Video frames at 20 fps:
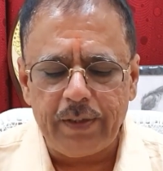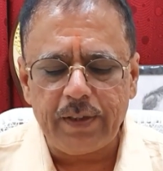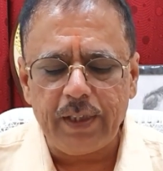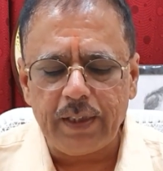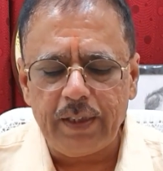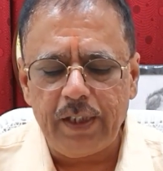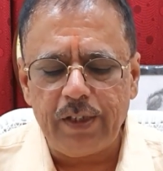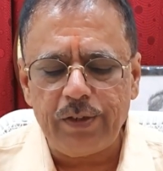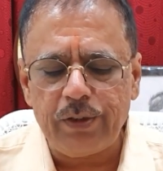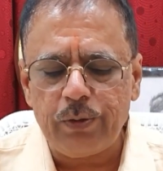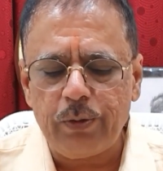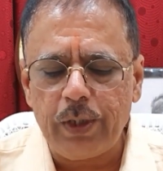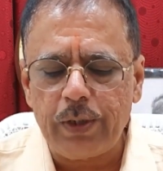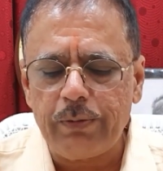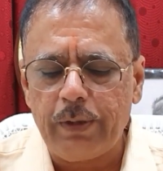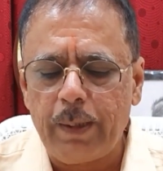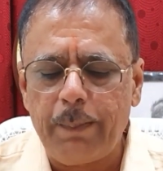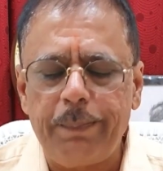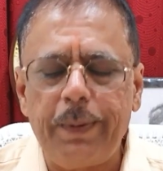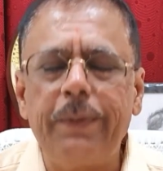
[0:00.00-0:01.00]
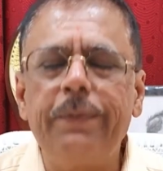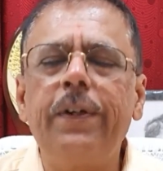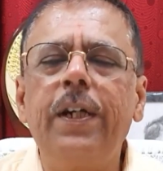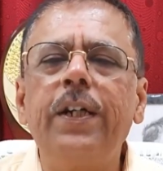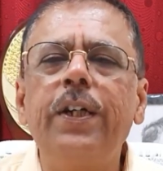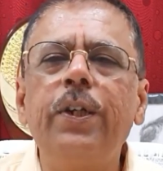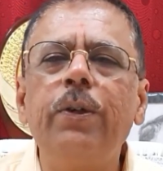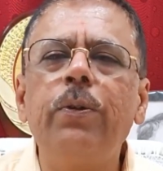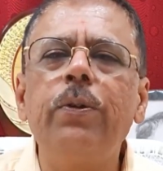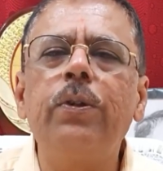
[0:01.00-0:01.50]
சதர்ன் ஸ்டூடெண்ட்ஸோட ப்ரிஃபர்ட்
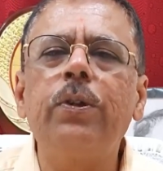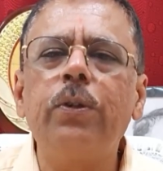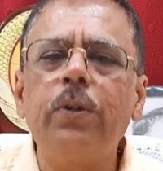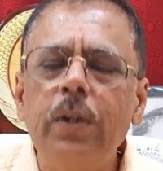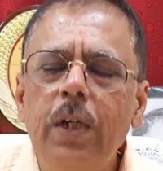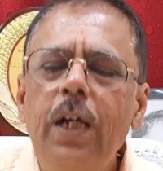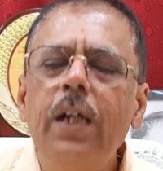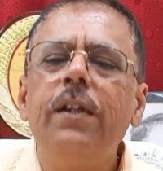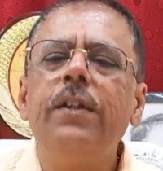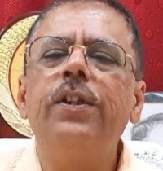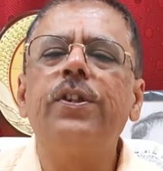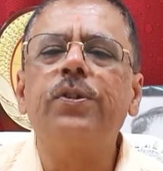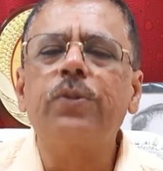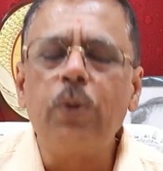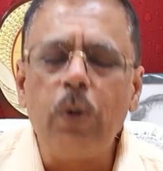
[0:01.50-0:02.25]
டியூ டு திஸ்